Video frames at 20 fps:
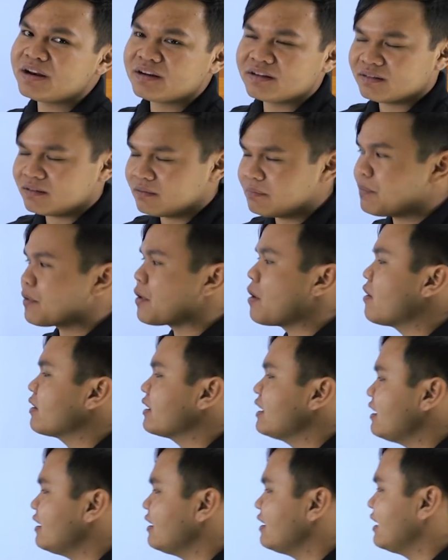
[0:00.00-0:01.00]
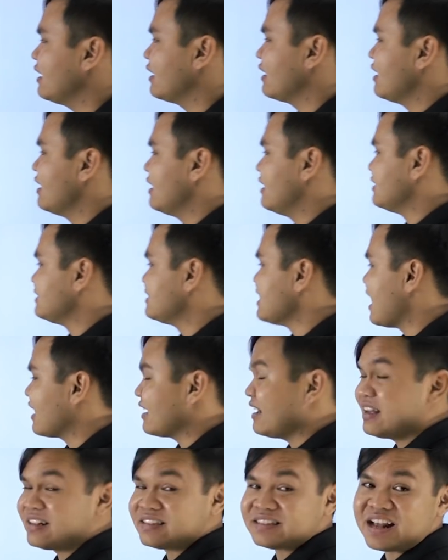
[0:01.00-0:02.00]
มันเพราะแค่นั้นเองจาก
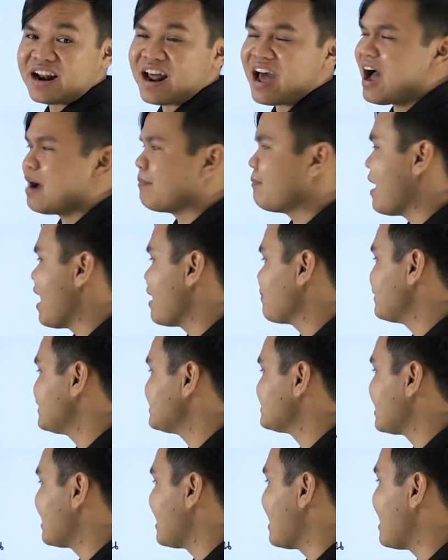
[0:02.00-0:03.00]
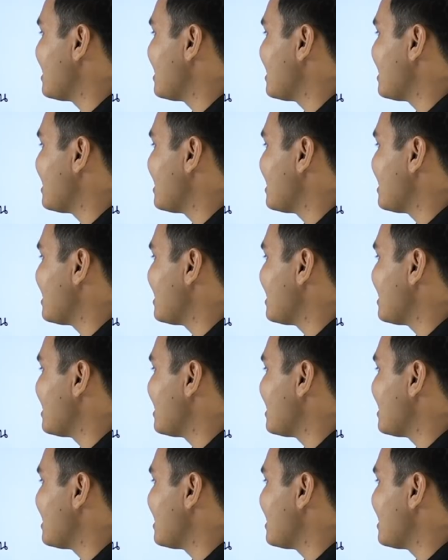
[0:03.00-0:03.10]
เนี้ยสระอาแผลงเป็นสระ